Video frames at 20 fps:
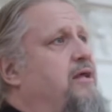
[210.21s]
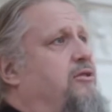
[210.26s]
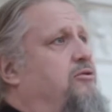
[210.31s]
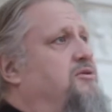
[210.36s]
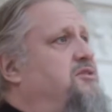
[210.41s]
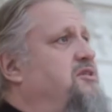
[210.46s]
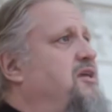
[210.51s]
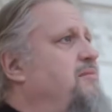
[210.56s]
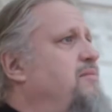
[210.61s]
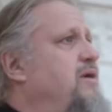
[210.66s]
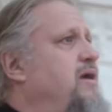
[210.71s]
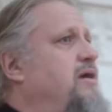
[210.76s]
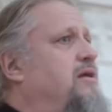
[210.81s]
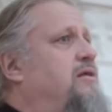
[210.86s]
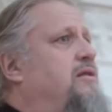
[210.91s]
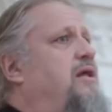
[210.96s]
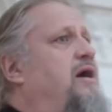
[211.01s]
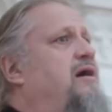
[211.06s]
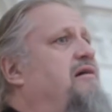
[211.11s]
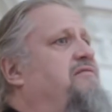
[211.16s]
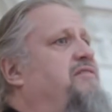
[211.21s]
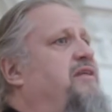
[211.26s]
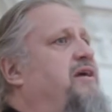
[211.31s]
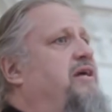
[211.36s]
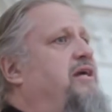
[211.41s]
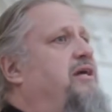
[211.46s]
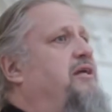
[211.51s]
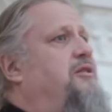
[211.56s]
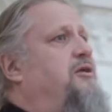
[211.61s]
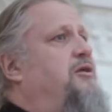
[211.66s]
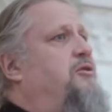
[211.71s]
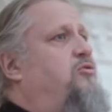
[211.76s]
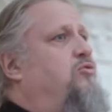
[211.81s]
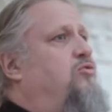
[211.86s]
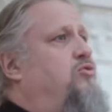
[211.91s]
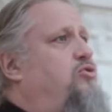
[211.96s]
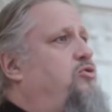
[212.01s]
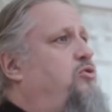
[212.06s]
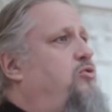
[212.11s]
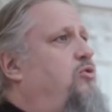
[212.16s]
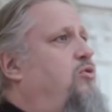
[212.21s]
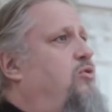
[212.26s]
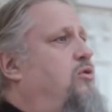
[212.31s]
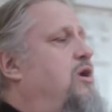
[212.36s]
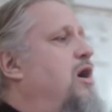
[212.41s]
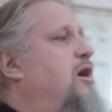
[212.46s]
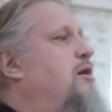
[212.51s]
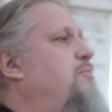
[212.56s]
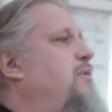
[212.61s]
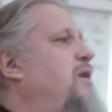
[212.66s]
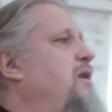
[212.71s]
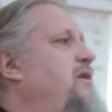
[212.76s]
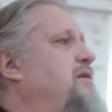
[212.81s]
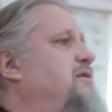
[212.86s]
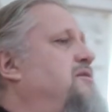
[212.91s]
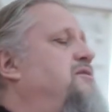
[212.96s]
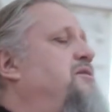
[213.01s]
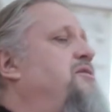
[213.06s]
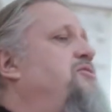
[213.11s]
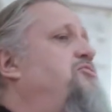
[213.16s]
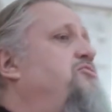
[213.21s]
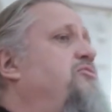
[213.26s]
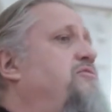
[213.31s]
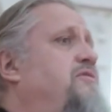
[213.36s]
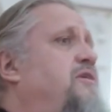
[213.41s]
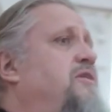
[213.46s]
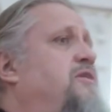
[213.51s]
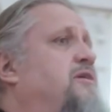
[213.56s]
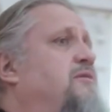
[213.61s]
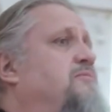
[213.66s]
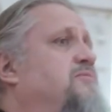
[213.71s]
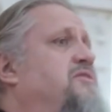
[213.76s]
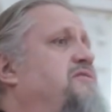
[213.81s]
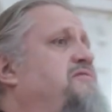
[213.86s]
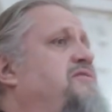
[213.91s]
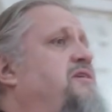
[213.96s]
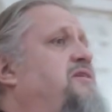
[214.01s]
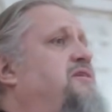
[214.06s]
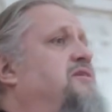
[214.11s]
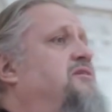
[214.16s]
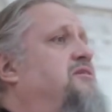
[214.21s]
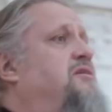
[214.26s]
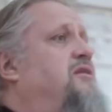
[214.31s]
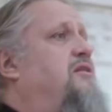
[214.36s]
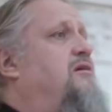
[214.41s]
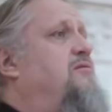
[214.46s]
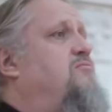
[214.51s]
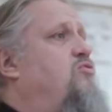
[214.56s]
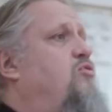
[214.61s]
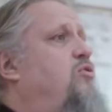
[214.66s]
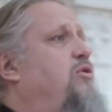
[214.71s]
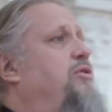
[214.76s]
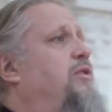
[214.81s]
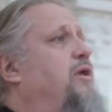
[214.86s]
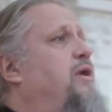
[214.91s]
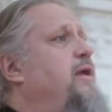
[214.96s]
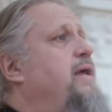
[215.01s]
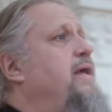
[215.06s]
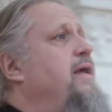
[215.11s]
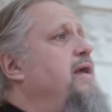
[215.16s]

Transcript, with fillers: Но самое главное – это то, что, как молился еще в Ветхом Завете Соломон,